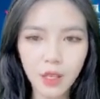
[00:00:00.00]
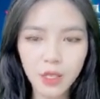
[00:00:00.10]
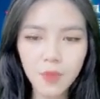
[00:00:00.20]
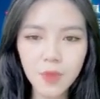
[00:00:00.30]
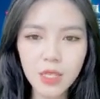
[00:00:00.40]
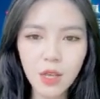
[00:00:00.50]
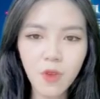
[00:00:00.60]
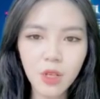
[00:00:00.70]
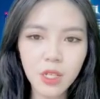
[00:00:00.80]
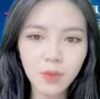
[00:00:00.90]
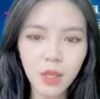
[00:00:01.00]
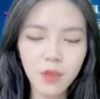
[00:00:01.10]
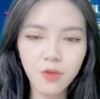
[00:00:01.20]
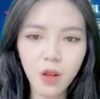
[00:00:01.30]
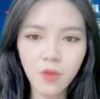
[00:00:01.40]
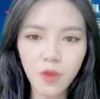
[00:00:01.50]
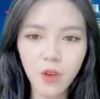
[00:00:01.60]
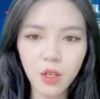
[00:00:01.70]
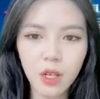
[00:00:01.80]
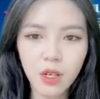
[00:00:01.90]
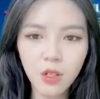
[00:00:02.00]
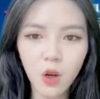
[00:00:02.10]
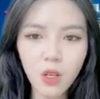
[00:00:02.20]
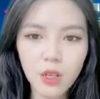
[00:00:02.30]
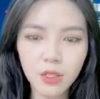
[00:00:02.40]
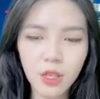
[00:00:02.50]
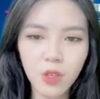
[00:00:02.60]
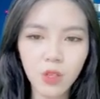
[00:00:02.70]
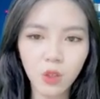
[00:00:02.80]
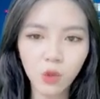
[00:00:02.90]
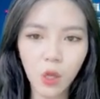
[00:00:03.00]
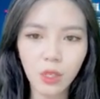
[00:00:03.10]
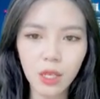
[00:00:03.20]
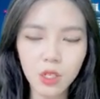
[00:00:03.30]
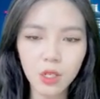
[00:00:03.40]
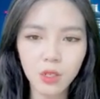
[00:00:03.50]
96% thị phần và phần lớn khối lượng giao dịch của toàn thị trường